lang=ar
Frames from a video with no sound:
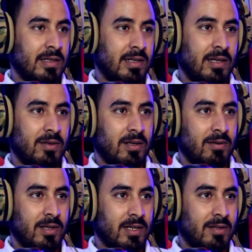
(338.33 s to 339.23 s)
لا حول
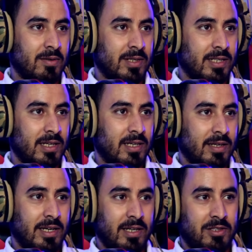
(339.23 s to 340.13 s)
ولا قوة الا
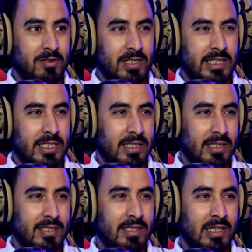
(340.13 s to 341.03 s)
كيعيشوا
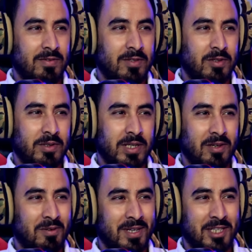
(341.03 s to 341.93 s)
الستينات حتى لي فيديو
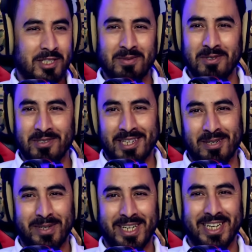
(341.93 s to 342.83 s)
ديالهم كيجيبوا لنا
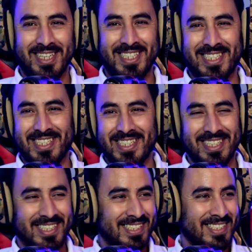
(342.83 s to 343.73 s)
الملل
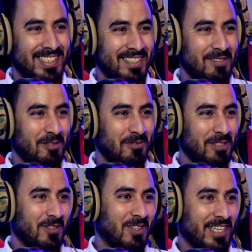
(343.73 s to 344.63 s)
الستينات دوزوا
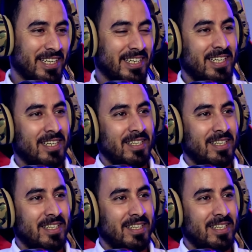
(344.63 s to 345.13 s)
الفيديو اخر